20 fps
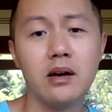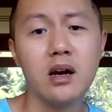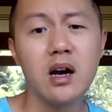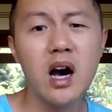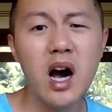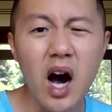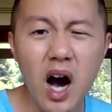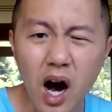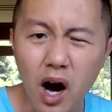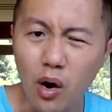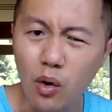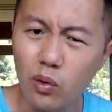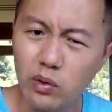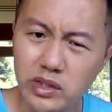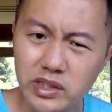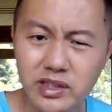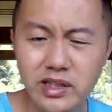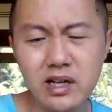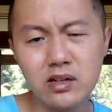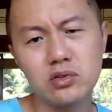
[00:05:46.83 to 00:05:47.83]

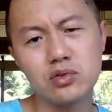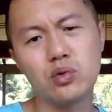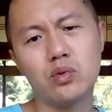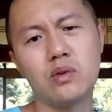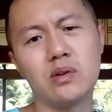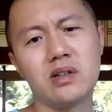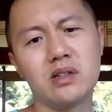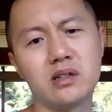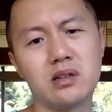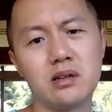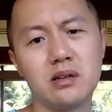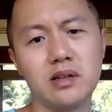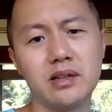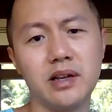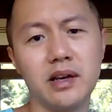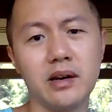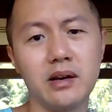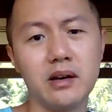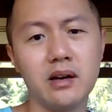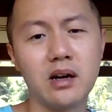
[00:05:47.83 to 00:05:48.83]
好像做了事
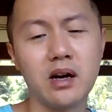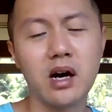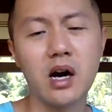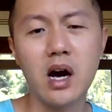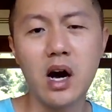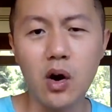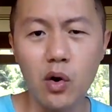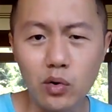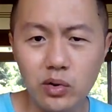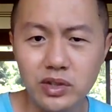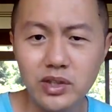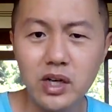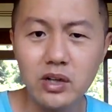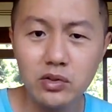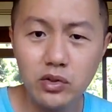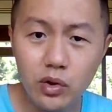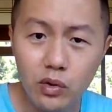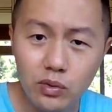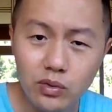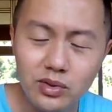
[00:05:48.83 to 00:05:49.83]
情，好
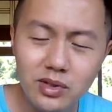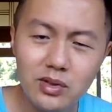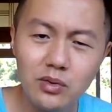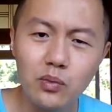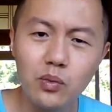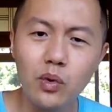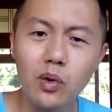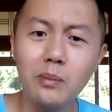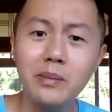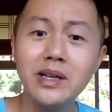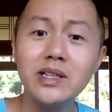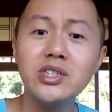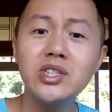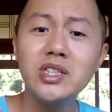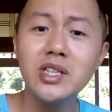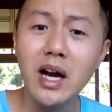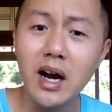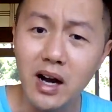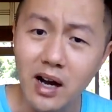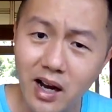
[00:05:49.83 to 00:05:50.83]
像又是我们
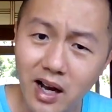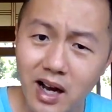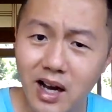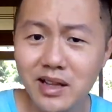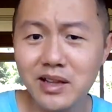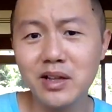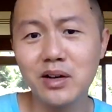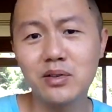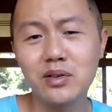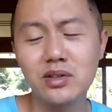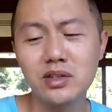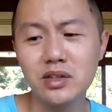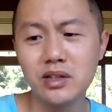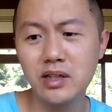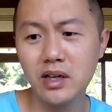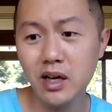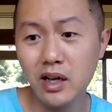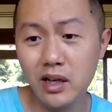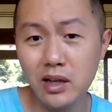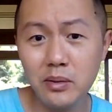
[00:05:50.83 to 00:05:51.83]
想看到的事
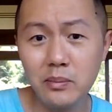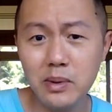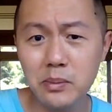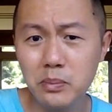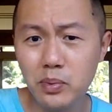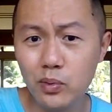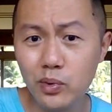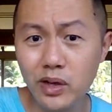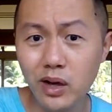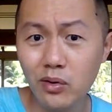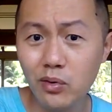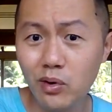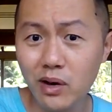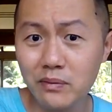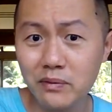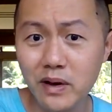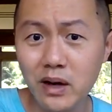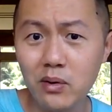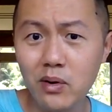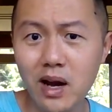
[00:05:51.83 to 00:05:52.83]
情。哎，你们不要
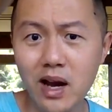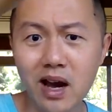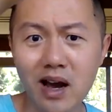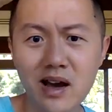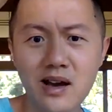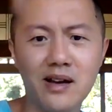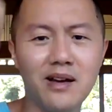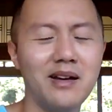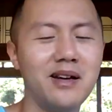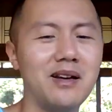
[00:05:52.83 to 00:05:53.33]
乱罚款